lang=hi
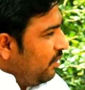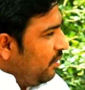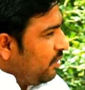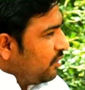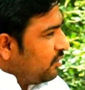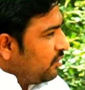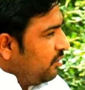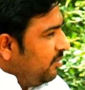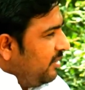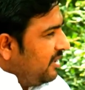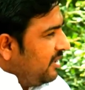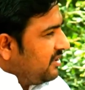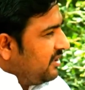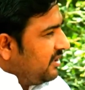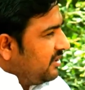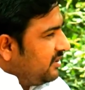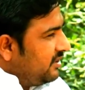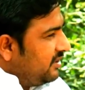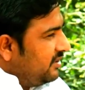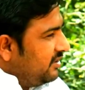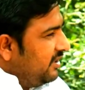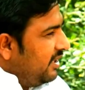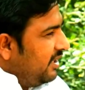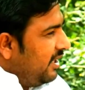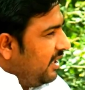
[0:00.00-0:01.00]
और जो बेसिक
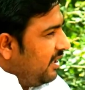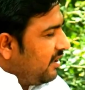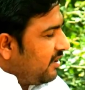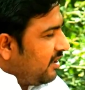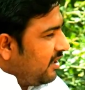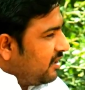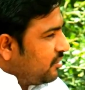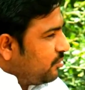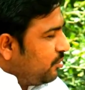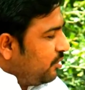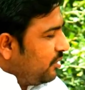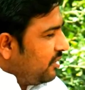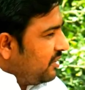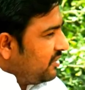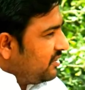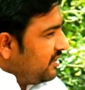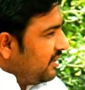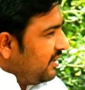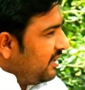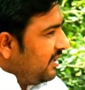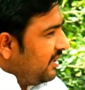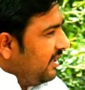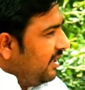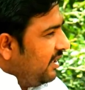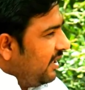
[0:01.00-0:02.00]
चीज़ें हैं
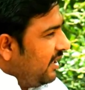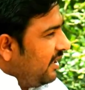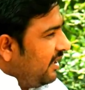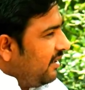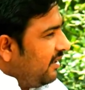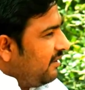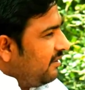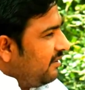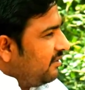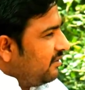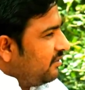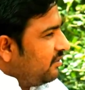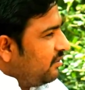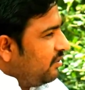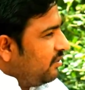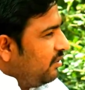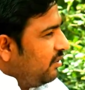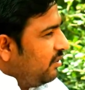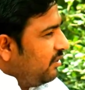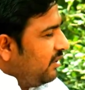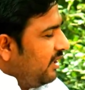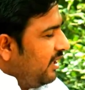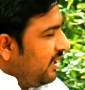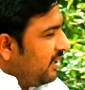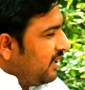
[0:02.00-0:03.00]
ट्रांसपोर्टेशन की हैं तो
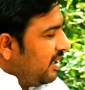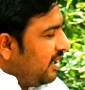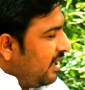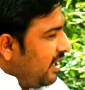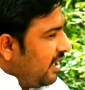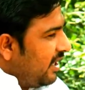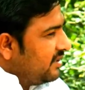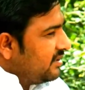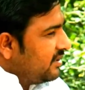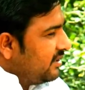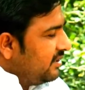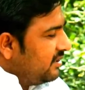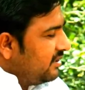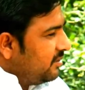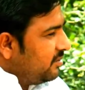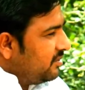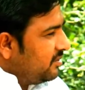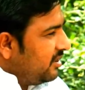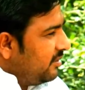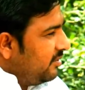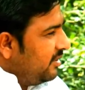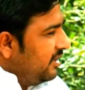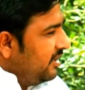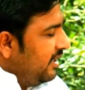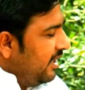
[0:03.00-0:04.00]
एक अनाज की
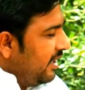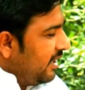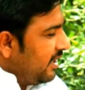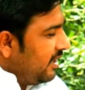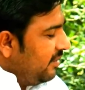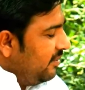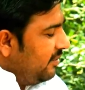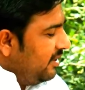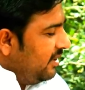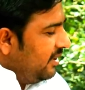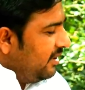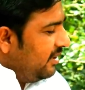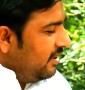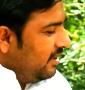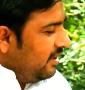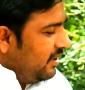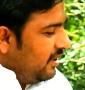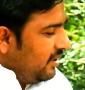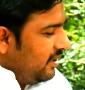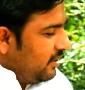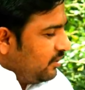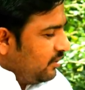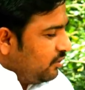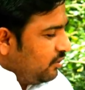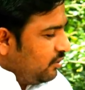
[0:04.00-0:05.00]
सबसे बड़ी है कि भी
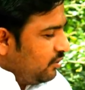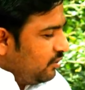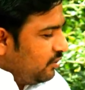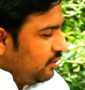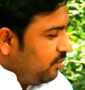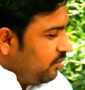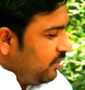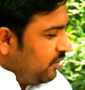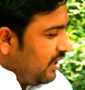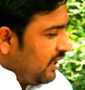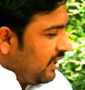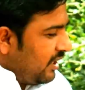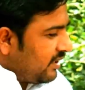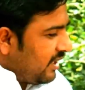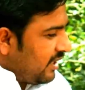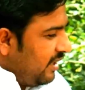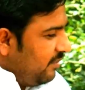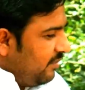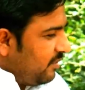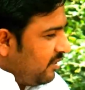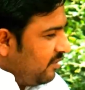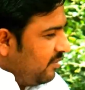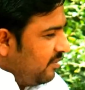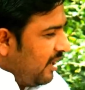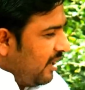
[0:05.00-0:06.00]
जो पूरा
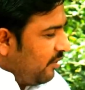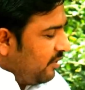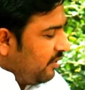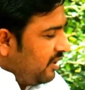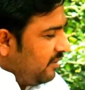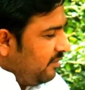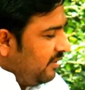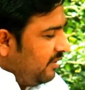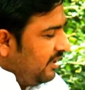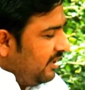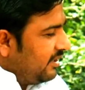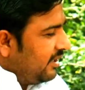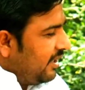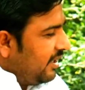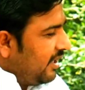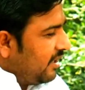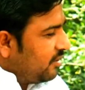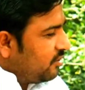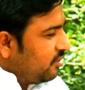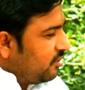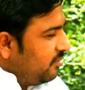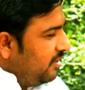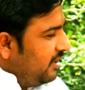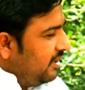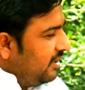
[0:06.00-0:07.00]
टाइम पर भाव नहीं मिलता
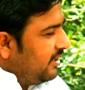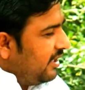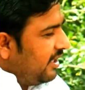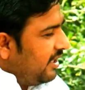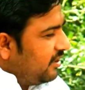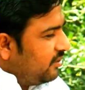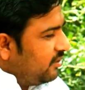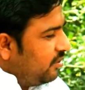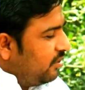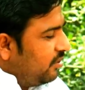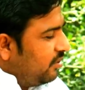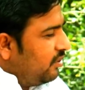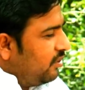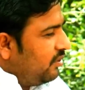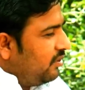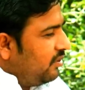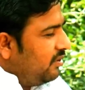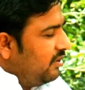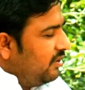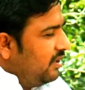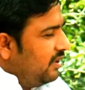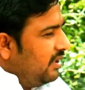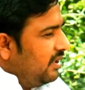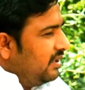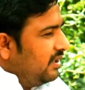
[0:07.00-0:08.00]
और जो मिलता है जो
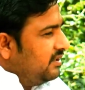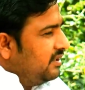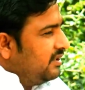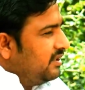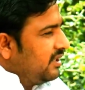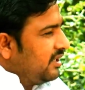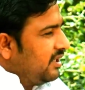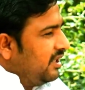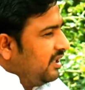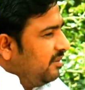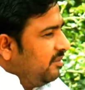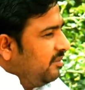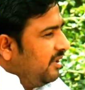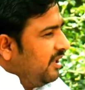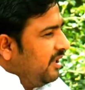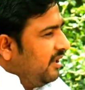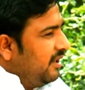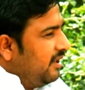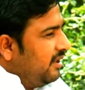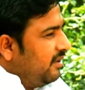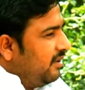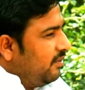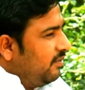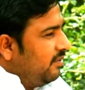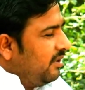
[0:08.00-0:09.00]
जैसे कि बड़े
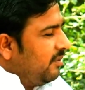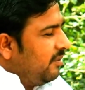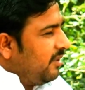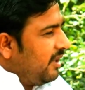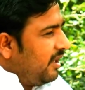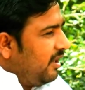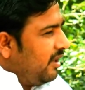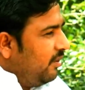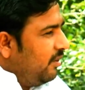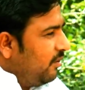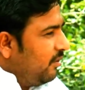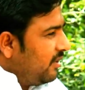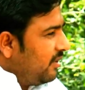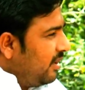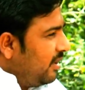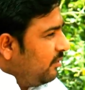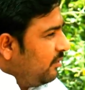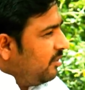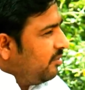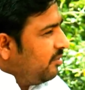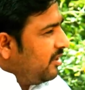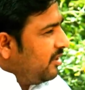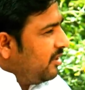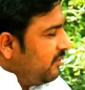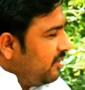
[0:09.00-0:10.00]
व्यापारी लोग हैं
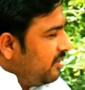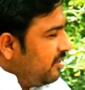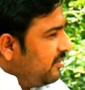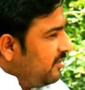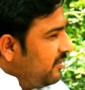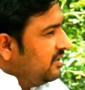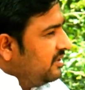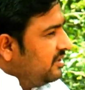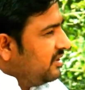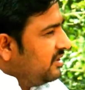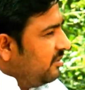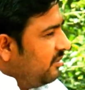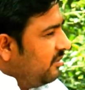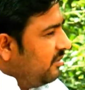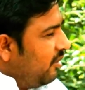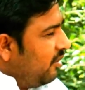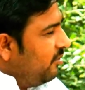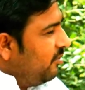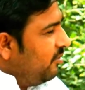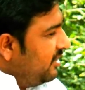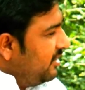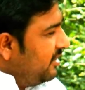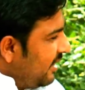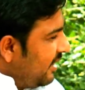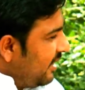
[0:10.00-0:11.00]
वो अपनी मनमर्जी से भाव
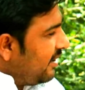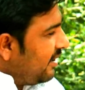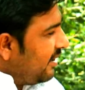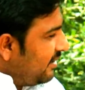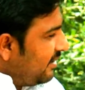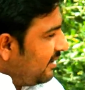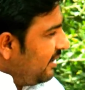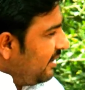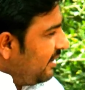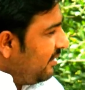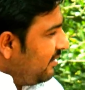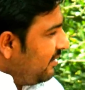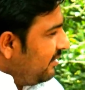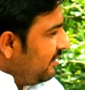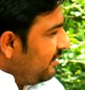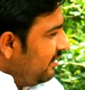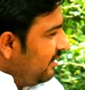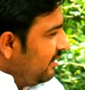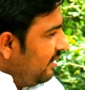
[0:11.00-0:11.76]
भी तय करते हैं